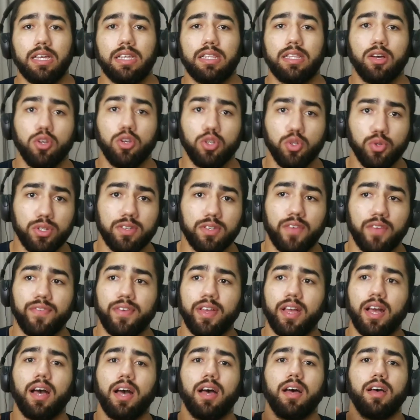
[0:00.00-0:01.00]
Então o juiz vai
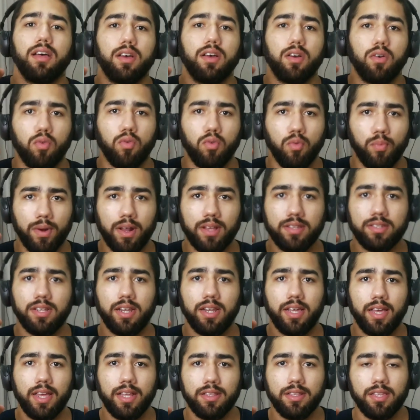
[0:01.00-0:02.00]
ficar com o
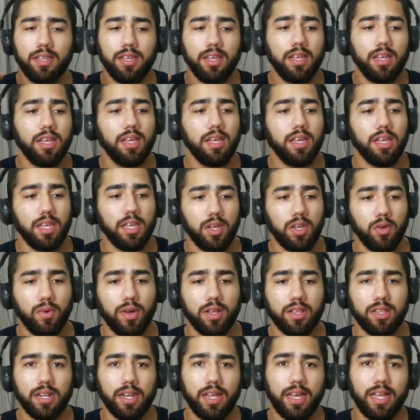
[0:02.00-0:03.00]
bracelete e
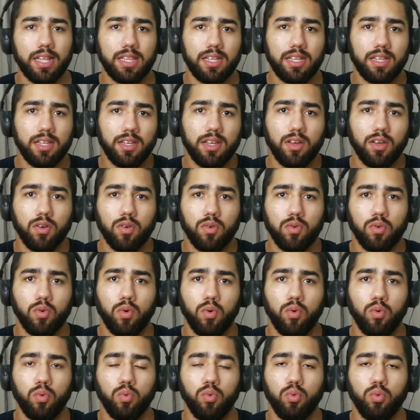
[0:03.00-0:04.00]
o atleta
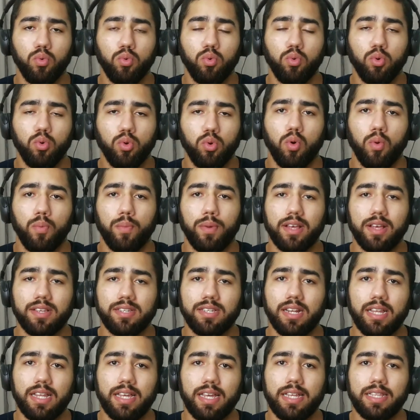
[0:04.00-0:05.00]
com, com um
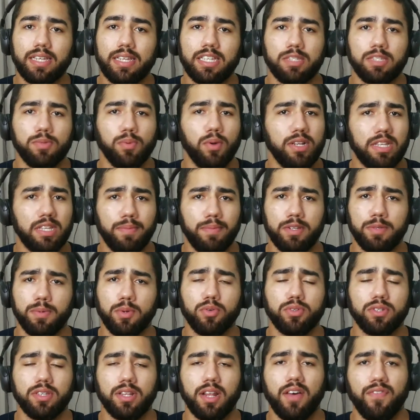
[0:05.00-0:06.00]
bracelete que simboliza a
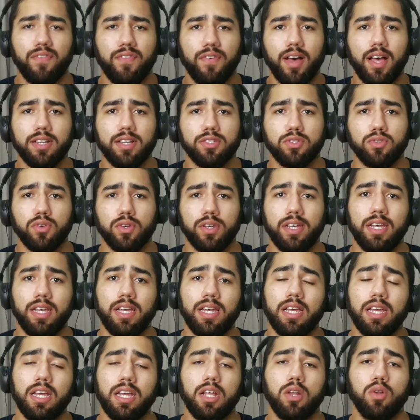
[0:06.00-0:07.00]
mesma coisa da faixa, só
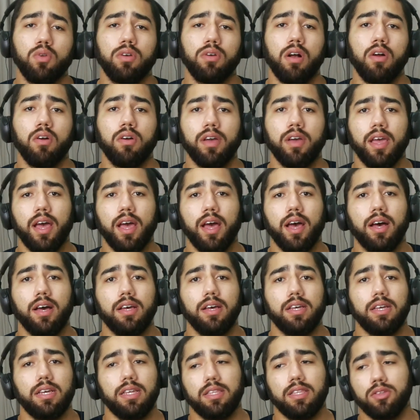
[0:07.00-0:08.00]
que no
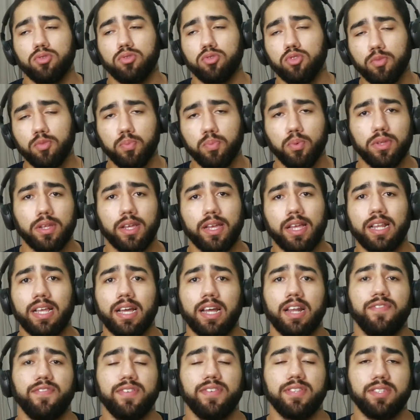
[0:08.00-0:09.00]
calcanhar. Então, todo ponto que aquele
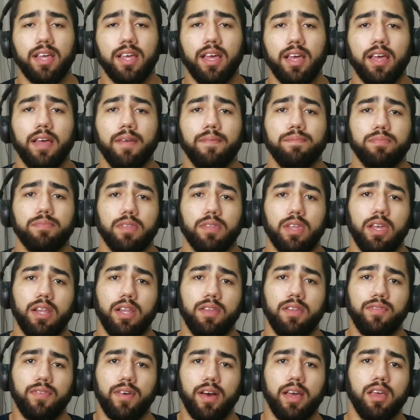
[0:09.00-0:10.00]
cara fizer,
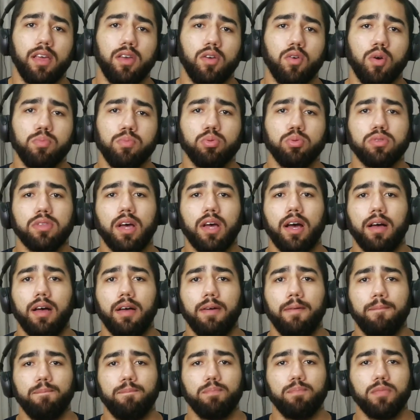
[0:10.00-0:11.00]
ele vai
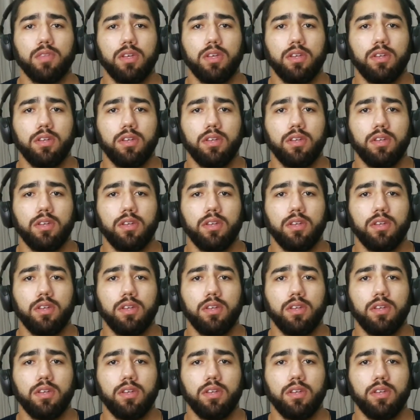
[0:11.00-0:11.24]
computar.